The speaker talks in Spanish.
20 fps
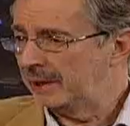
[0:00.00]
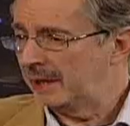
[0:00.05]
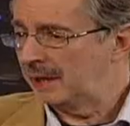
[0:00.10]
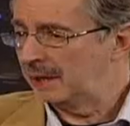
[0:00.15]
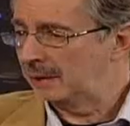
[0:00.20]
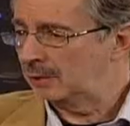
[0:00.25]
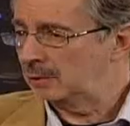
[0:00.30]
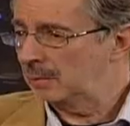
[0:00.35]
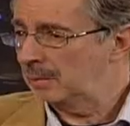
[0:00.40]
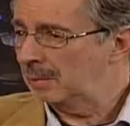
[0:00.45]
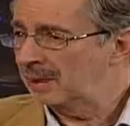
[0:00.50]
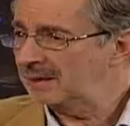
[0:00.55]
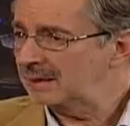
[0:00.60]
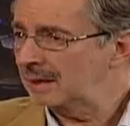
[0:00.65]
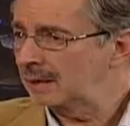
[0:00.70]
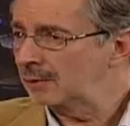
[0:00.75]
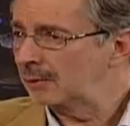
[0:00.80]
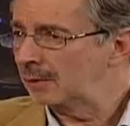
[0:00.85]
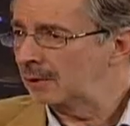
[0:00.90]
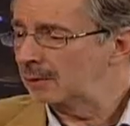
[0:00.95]
Nieto, más que
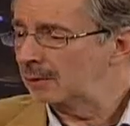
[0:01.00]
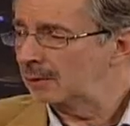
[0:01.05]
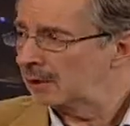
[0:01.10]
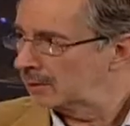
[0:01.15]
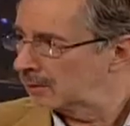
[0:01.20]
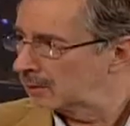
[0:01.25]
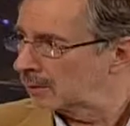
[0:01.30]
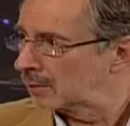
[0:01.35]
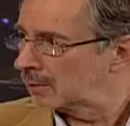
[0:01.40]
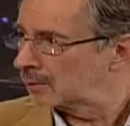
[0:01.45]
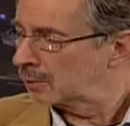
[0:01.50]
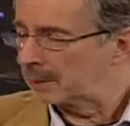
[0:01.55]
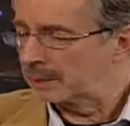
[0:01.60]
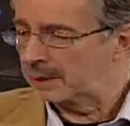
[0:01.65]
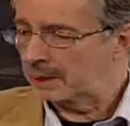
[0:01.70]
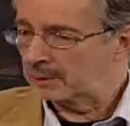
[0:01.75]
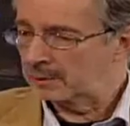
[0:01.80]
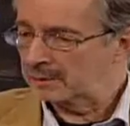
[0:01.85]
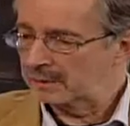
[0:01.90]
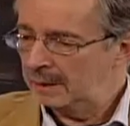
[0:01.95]
con el Congreso, con los
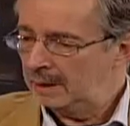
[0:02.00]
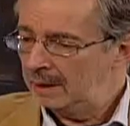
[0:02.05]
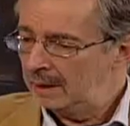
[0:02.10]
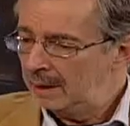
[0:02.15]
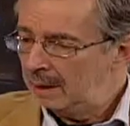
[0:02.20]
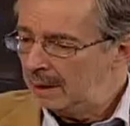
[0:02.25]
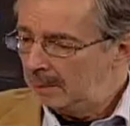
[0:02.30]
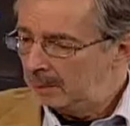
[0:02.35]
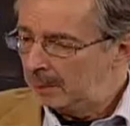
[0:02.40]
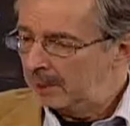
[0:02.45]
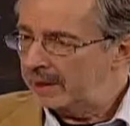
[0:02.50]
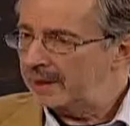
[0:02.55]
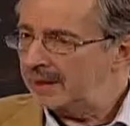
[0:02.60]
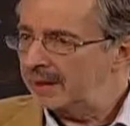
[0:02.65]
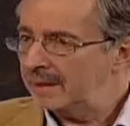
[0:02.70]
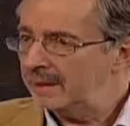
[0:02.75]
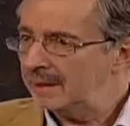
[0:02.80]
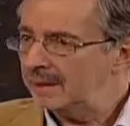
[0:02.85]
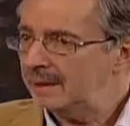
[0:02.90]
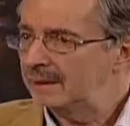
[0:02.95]
gobernadores.
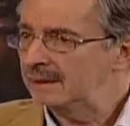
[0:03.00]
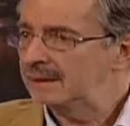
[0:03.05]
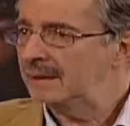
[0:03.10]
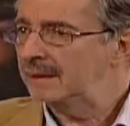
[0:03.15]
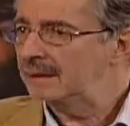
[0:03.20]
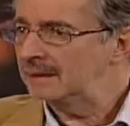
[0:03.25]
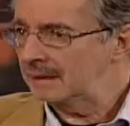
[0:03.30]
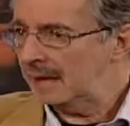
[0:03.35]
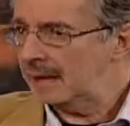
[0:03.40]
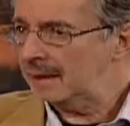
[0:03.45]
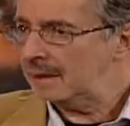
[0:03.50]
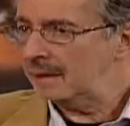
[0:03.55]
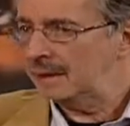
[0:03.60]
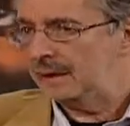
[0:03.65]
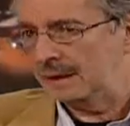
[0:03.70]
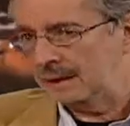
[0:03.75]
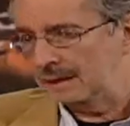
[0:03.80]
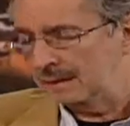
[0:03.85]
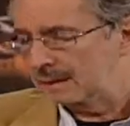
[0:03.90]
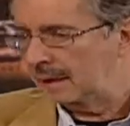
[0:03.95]
Puede intentar y
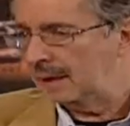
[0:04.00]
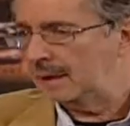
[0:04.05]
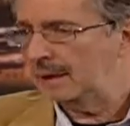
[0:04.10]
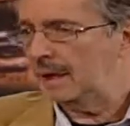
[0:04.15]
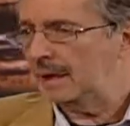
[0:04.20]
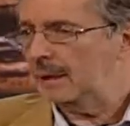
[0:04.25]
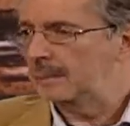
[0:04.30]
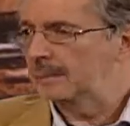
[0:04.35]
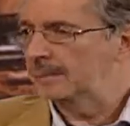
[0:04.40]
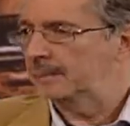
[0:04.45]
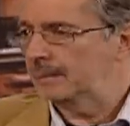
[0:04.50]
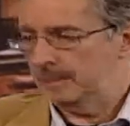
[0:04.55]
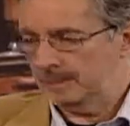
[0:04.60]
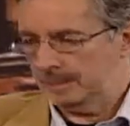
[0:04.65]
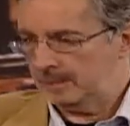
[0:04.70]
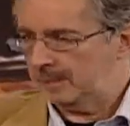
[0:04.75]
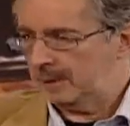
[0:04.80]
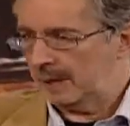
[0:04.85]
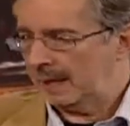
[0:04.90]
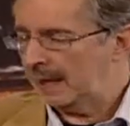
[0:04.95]
quizá
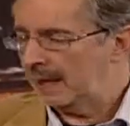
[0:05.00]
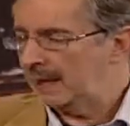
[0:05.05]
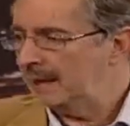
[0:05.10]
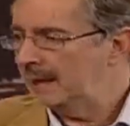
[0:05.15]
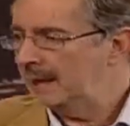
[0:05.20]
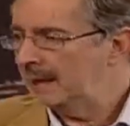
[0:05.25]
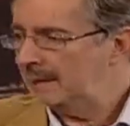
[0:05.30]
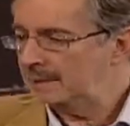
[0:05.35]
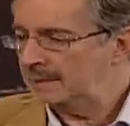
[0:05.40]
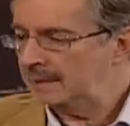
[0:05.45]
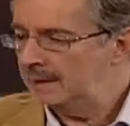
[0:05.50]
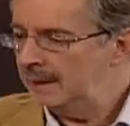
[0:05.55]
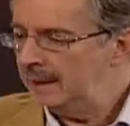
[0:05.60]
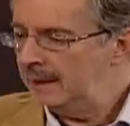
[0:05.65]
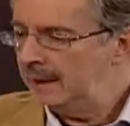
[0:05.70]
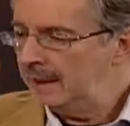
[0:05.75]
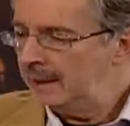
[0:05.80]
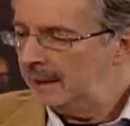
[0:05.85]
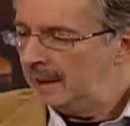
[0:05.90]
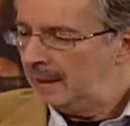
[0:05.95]
sacar adelante
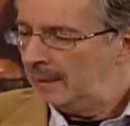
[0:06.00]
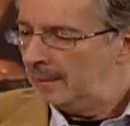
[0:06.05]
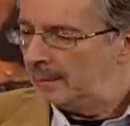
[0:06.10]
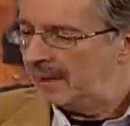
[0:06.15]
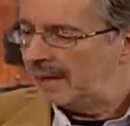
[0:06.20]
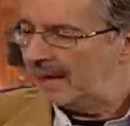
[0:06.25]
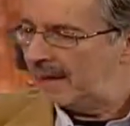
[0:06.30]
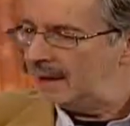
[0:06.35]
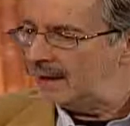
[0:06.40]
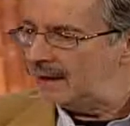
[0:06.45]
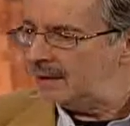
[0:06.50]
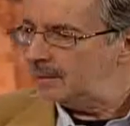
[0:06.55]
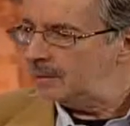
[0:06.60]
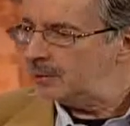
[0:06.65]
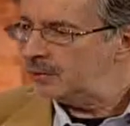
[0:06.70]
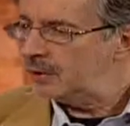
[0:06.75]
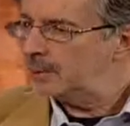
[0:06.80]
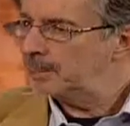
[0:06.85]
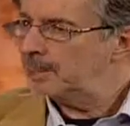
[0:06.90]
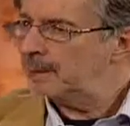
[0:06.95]
mecanismos
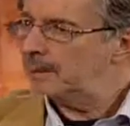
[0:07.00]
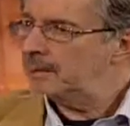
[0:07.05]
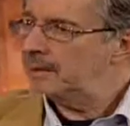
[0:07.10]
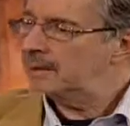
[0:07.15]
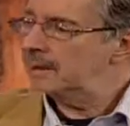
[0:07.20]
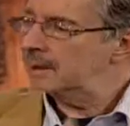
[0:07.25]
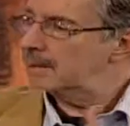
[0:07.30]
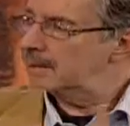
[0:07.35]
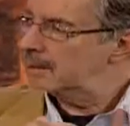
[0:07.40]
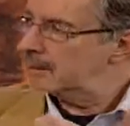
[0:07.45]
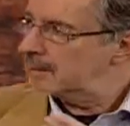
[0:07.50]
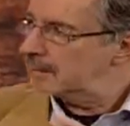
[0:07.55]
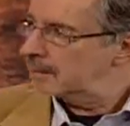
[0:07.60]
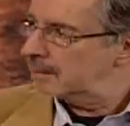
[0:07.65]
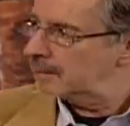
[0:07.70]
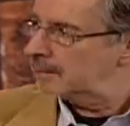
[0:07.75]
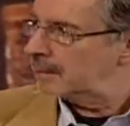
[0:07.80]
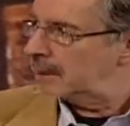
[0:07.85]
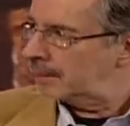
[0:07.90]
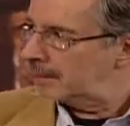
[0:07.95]
que permitan
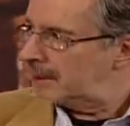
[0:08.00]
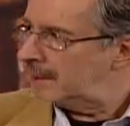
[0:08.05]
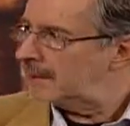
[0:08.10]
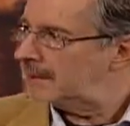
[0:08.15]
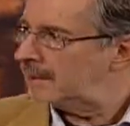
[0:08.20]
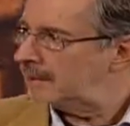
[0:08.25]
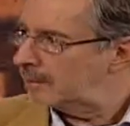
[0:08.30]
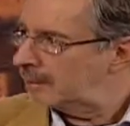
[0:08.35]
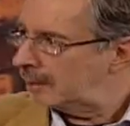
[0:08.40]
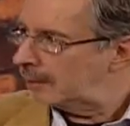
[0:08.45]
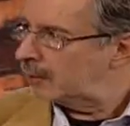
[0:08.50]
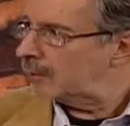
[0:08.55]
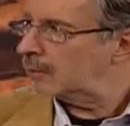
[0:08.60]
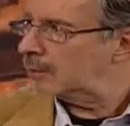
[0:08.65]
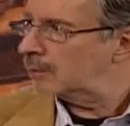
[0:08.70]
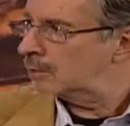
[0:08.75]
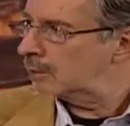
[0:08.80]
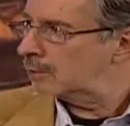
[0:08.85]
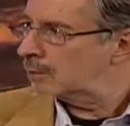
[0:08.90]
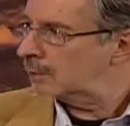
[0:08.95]
también mayor
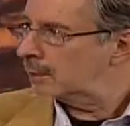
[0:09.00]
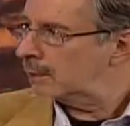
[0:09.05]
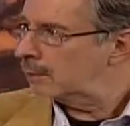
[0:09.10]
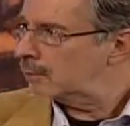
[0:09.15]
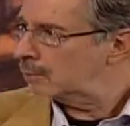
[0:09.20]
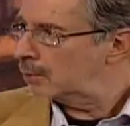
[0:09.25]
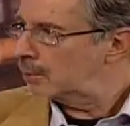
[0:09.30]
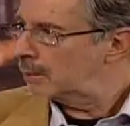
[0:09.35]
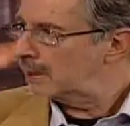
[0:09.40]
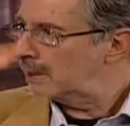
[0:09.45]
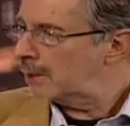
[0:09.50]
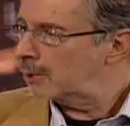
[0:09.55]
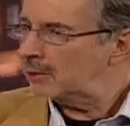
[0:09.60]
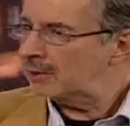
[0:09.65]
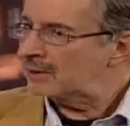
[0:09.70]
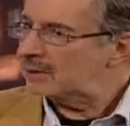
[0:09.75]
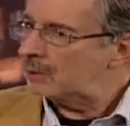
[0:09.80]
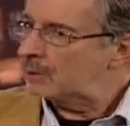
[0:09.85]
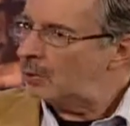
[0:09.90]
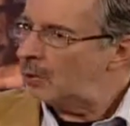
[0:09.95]
control sobre los
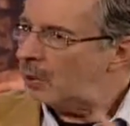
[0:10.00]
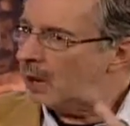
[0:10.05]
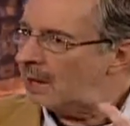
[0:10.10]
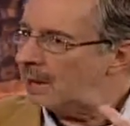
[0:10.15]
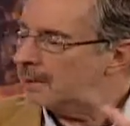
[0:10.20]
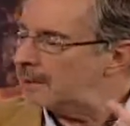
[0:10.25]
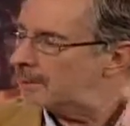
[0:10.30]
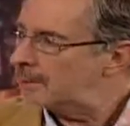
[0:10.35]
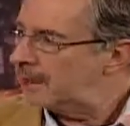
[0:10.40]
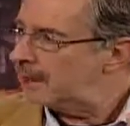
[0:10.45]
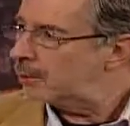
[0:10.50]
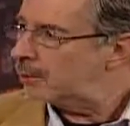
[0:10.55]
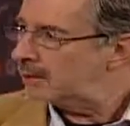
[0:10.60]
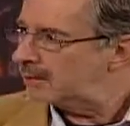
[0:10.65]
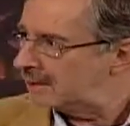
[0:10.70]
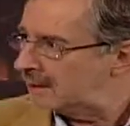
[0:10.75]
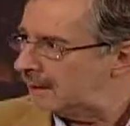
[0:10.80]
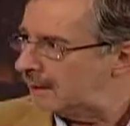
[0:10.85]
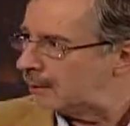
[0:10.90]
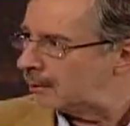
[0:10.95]
gobernadores, no al viejo
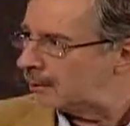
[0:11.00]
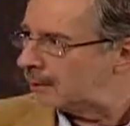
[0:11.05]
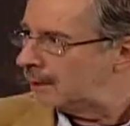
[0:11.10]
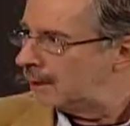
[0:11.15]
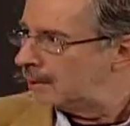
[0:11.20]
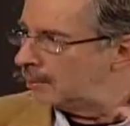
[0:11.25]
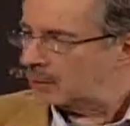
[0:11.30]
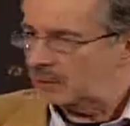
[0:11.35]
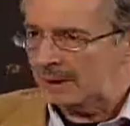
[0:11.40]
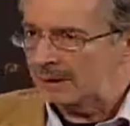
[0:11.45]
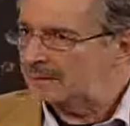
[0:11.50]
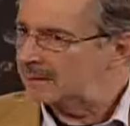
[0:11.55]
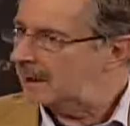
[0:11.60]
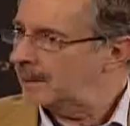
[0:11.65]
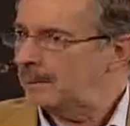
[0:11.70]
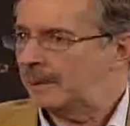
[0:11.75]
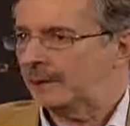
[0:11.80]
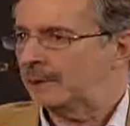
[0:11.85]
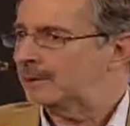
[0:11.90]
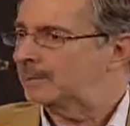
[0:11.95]
estilo, porque antes era
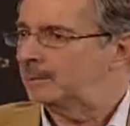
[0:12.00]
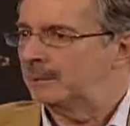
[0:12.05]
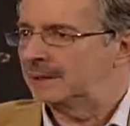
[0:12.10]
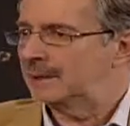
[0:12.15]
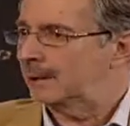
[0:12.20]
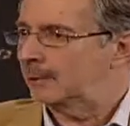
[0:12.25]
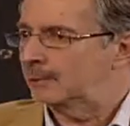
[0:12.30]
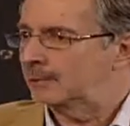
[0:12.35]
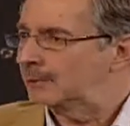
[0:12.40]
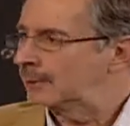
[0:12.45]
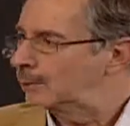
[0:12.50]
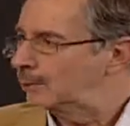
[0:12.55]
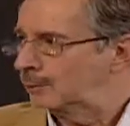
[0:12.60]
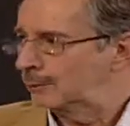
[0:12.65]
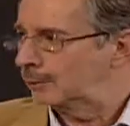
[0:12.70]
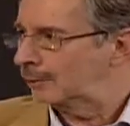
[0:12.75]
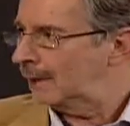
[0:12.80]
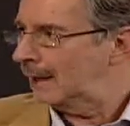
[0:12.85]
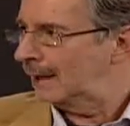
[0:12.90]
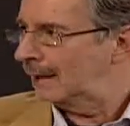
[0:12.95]

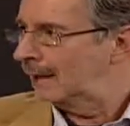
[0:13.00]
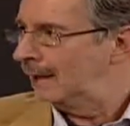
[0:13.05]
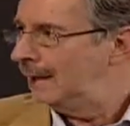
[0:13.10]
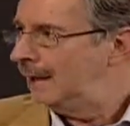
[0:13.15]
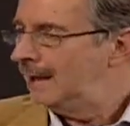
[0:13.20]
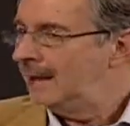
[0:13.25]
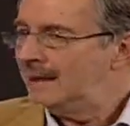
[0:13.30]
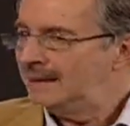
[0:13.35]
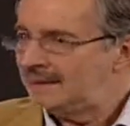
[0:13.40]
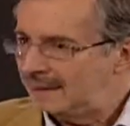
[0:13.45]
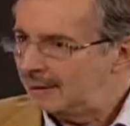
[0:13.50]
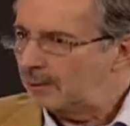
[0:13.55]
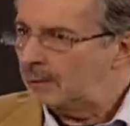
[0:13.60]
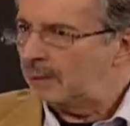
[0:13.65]
metaconstitucional, sino